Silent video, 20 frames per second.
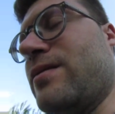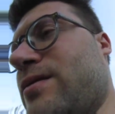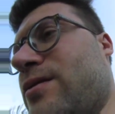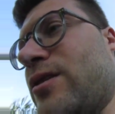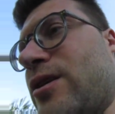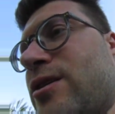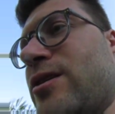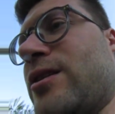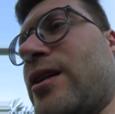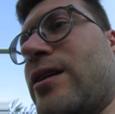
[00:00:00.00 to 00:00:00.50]

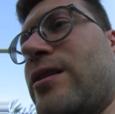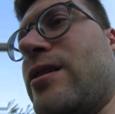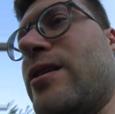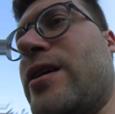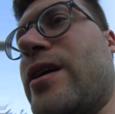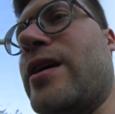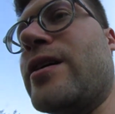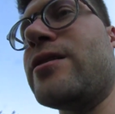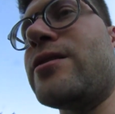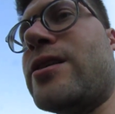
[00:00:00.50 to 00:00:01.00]
да, кстати,
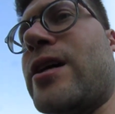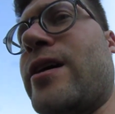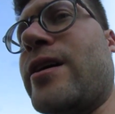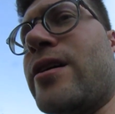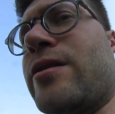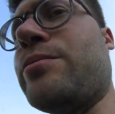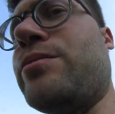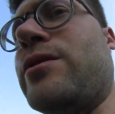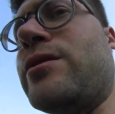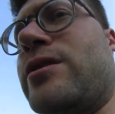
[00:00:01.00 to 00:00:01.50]
я и
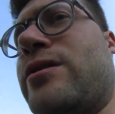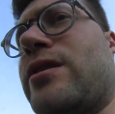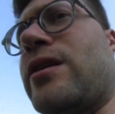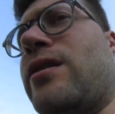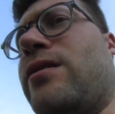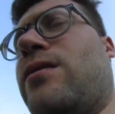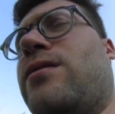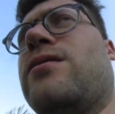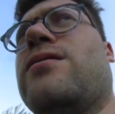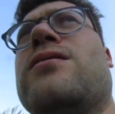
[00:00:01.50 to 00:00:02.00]
сахар
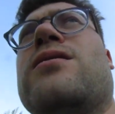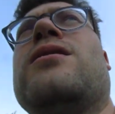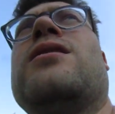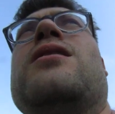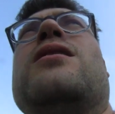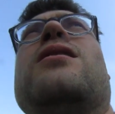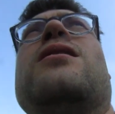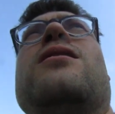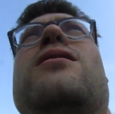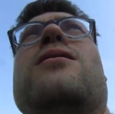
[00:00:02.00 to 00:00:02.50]
перестал
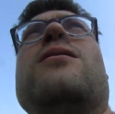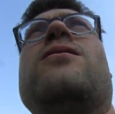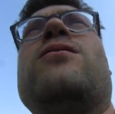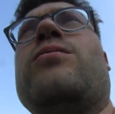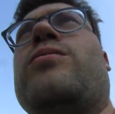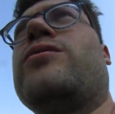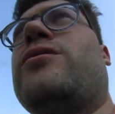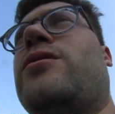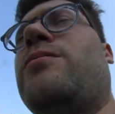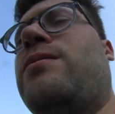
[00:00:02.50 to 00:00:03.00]

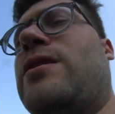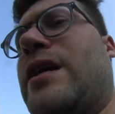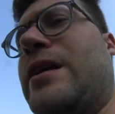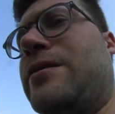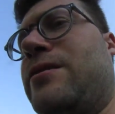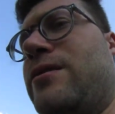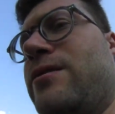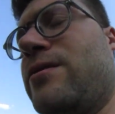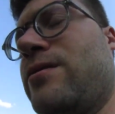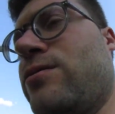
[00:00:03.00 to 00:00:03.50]

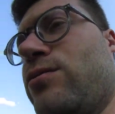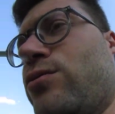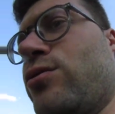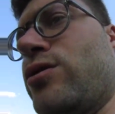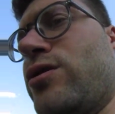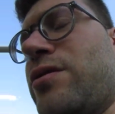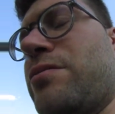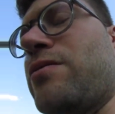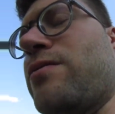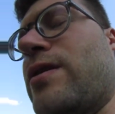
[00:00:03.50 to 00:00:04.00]
употреблять, ну, то
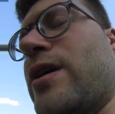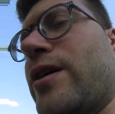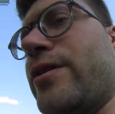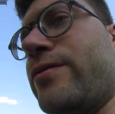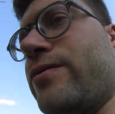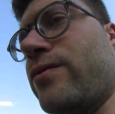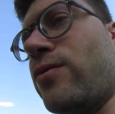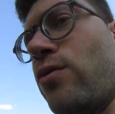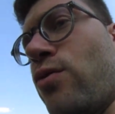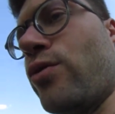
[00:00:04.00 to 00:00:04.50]
есть
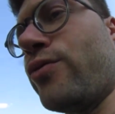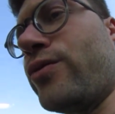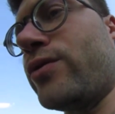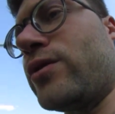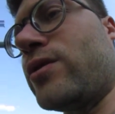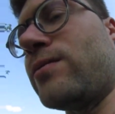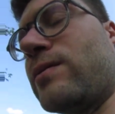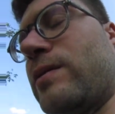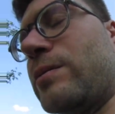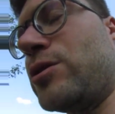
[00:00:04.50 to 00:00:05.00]
добавлять в кофе,
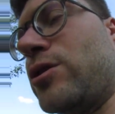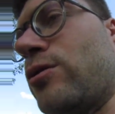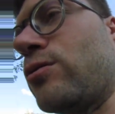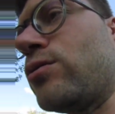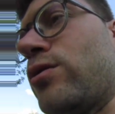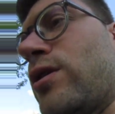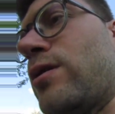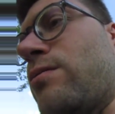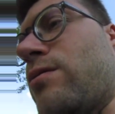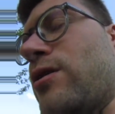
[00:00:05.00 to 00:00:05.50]
там, вообще
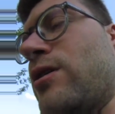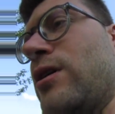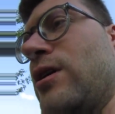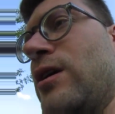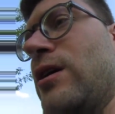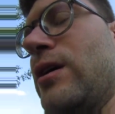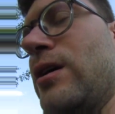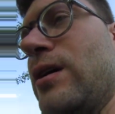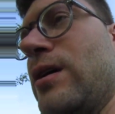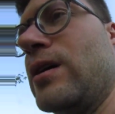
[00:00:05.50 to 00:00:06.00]
куда-либо.
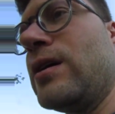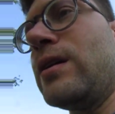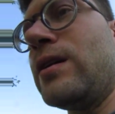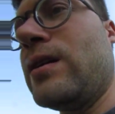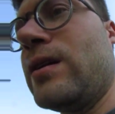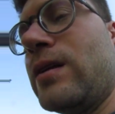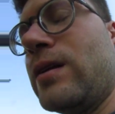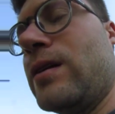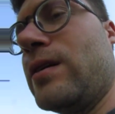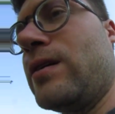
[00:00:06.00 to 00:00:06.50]

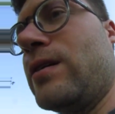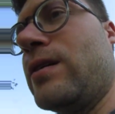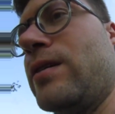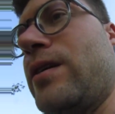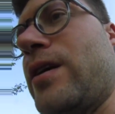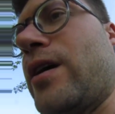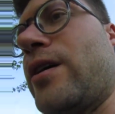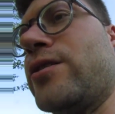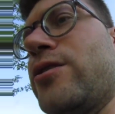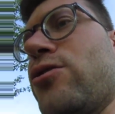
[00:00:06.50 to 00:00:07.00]

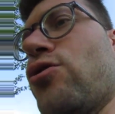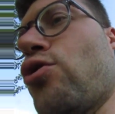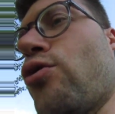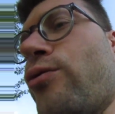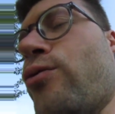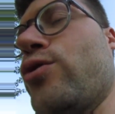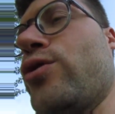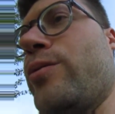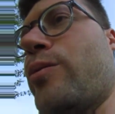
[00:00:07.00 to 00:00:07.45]
Я газировку